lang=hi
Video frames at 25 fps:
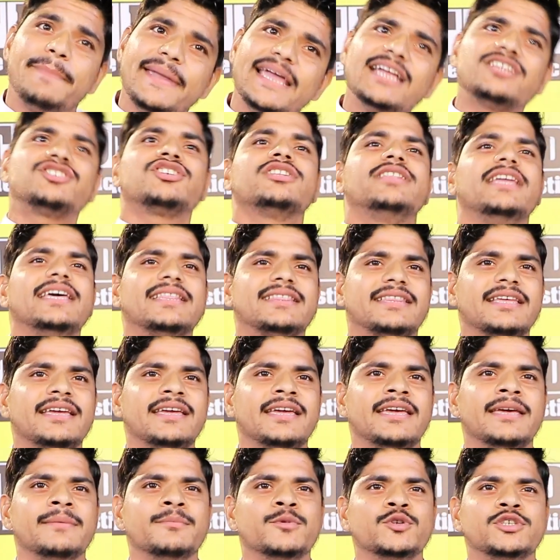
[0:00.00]
बेच देते
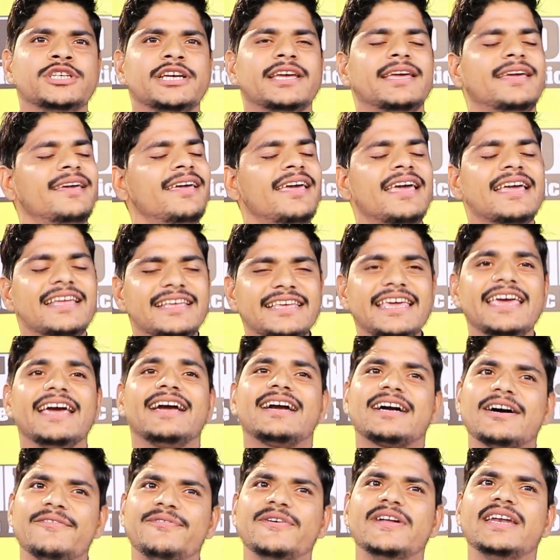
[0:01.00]
हैं मुझे ये
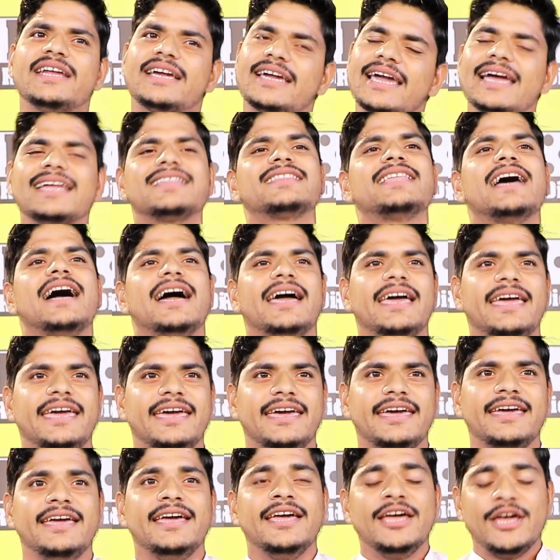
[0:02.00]
कफन कहता है